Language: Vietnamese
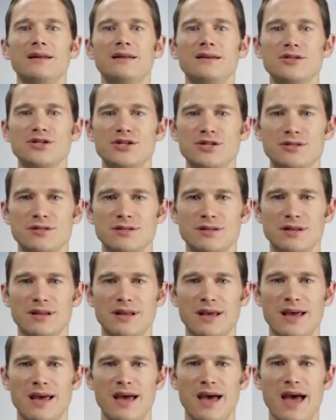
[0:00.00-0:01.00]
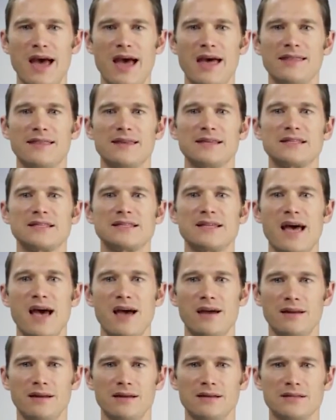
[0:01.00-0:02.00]
Cần nói thêm rằng,
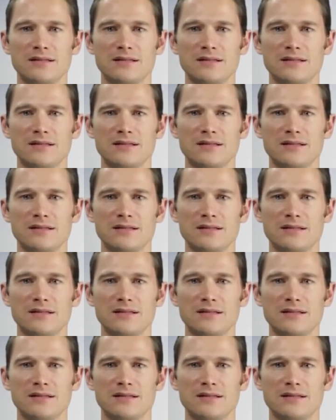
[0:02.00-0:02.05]
anthocyanin